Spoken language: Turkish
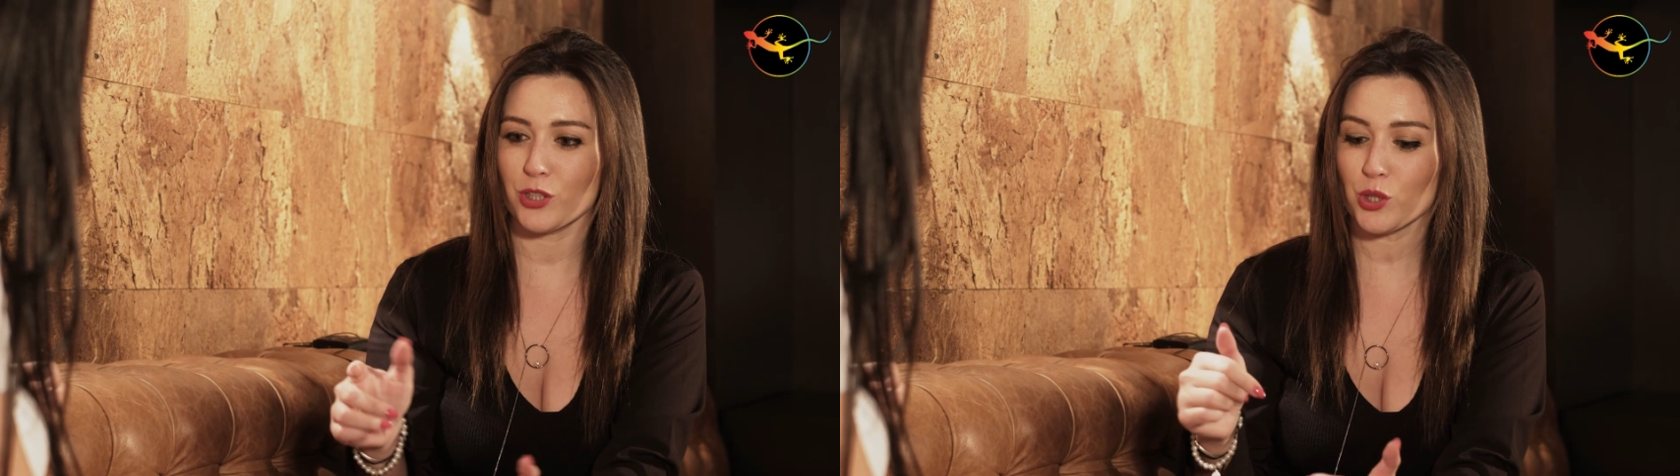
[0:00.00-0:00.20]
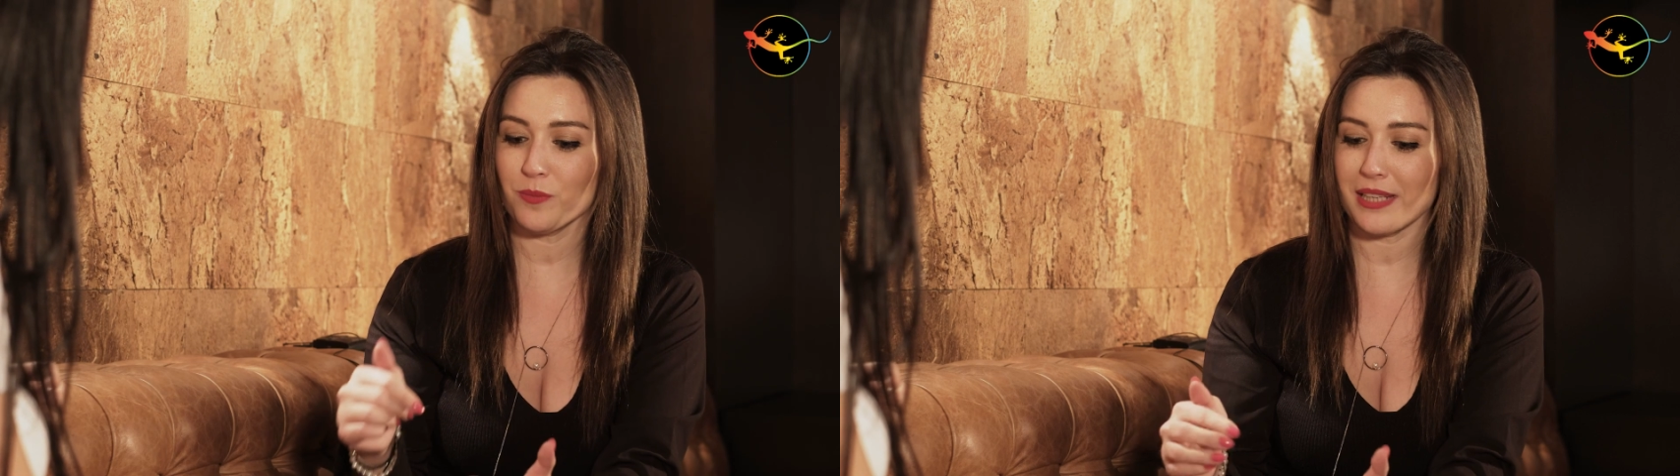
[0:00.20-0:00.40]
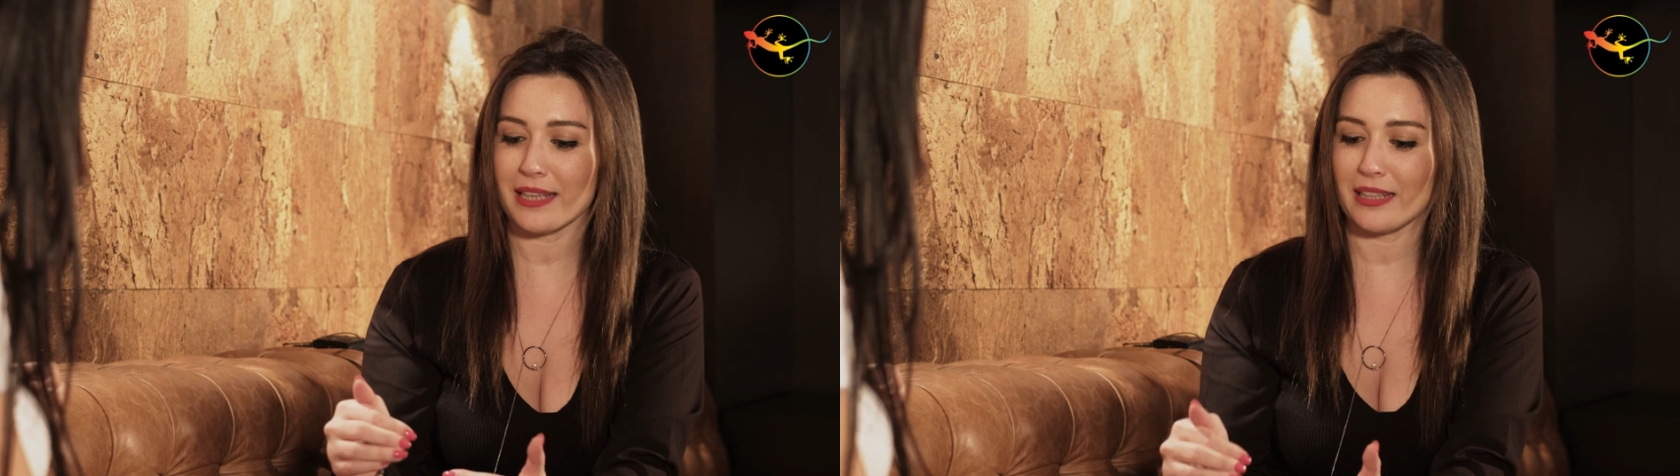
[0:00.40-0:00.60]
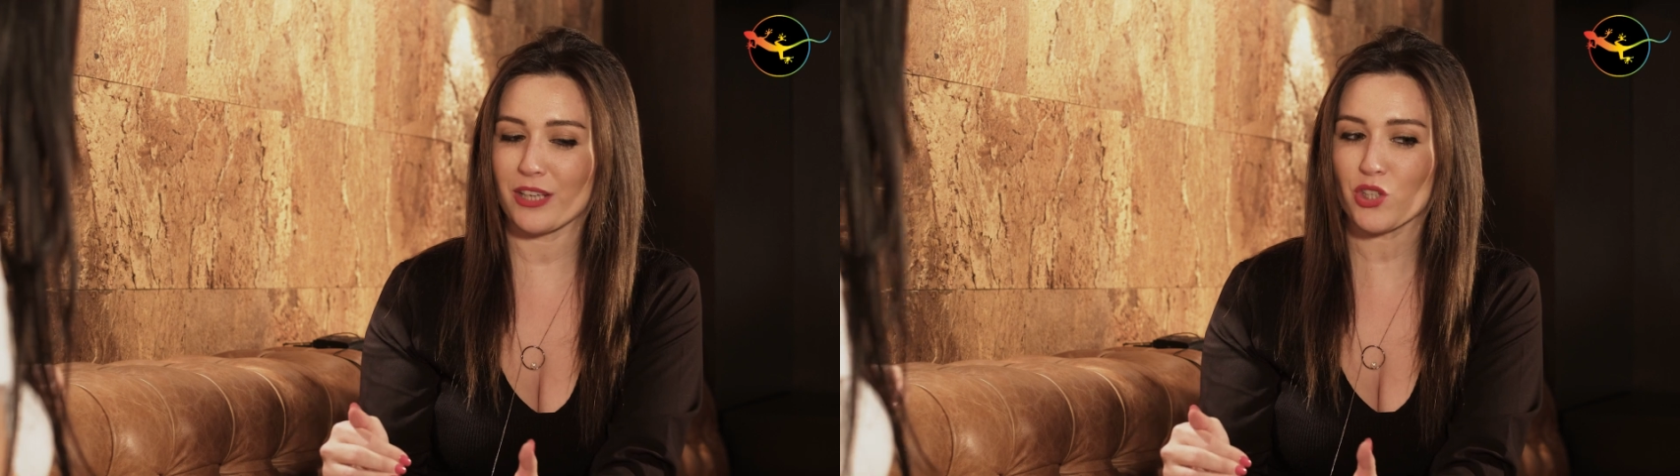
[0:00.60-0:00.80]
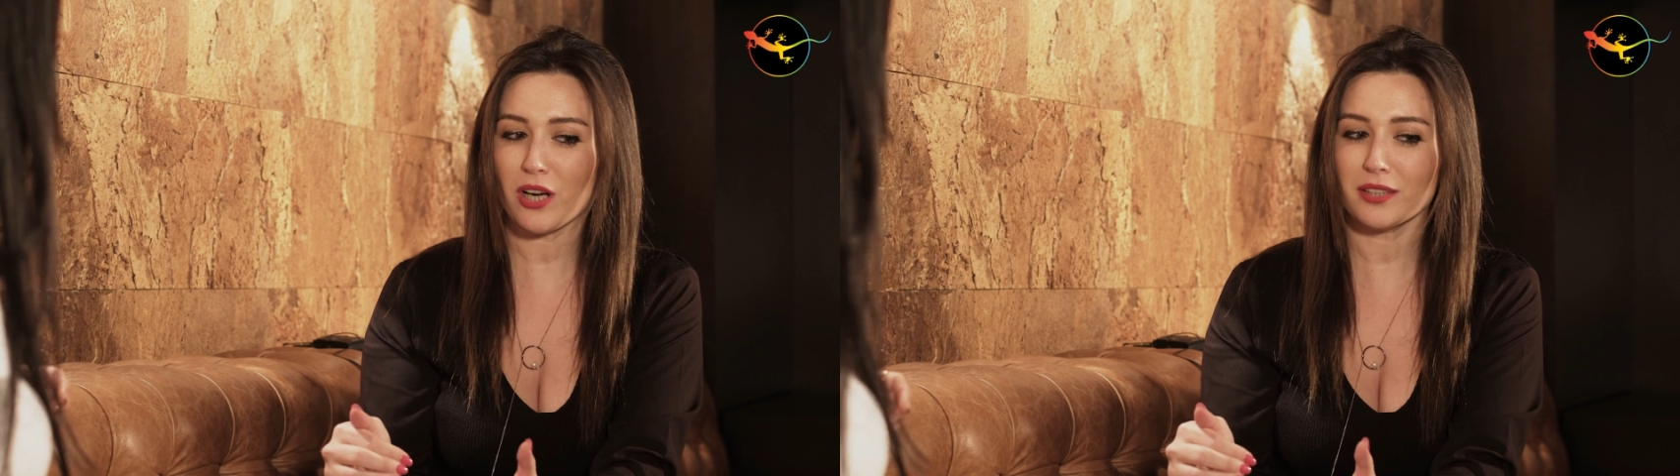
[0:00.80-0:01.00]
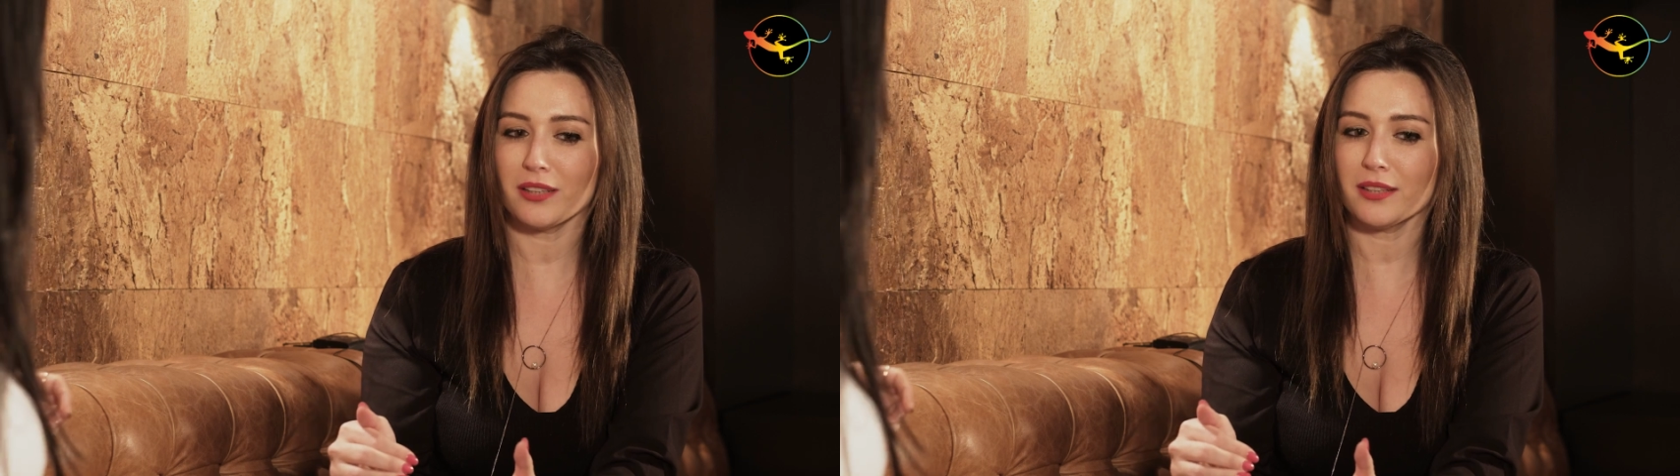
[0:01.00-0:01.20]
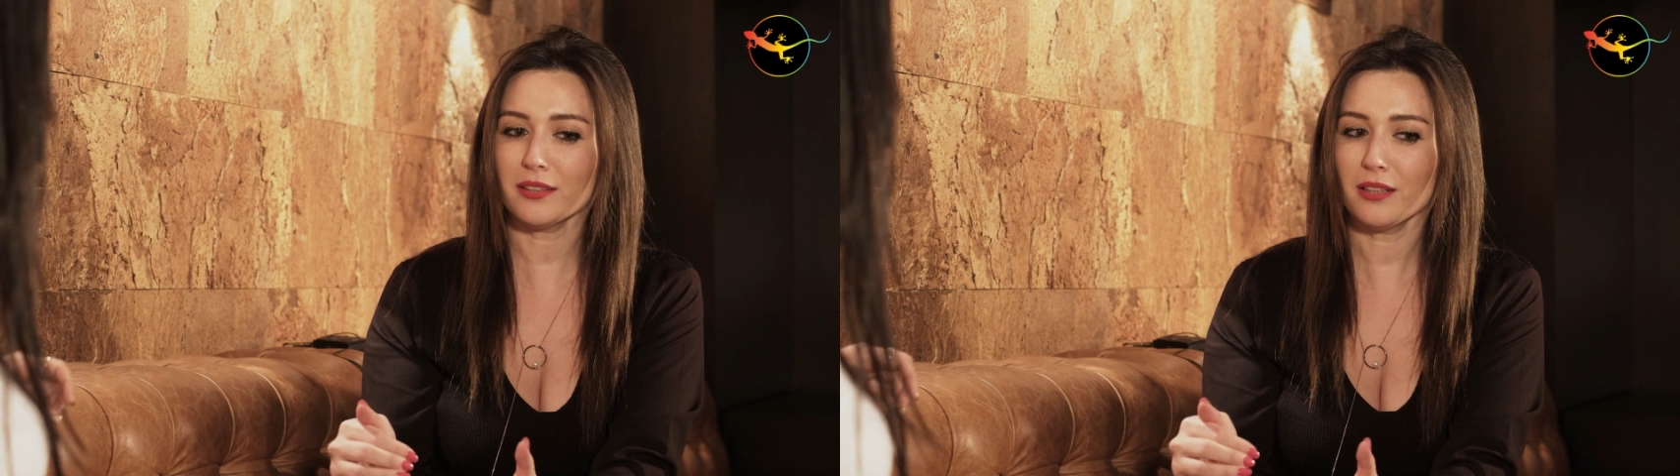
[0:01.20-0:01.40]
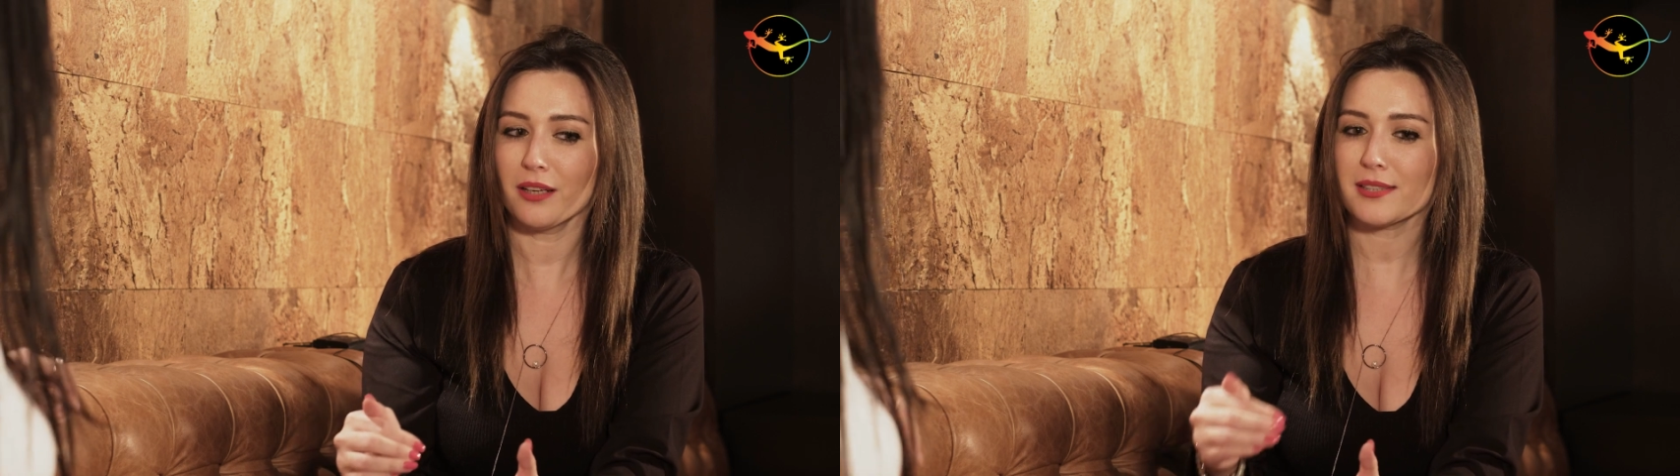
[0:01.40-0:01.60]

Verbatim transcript: şimdiye gelen şarkılarda